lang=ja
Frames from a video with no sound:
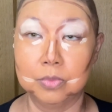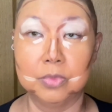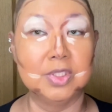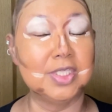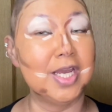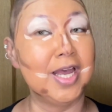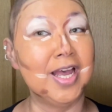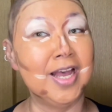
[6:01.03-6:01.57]

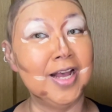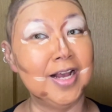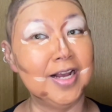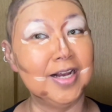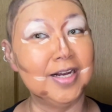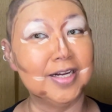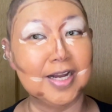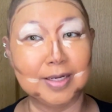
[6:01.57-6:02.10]

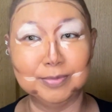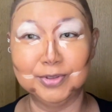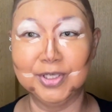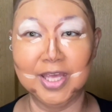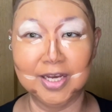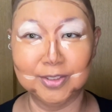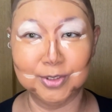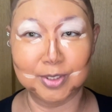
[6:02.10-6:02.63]
じゃーん歌舞
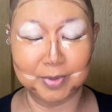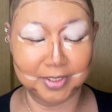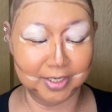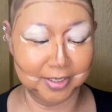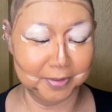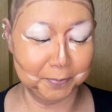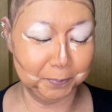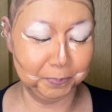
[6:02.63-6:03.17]
伎役者みたいな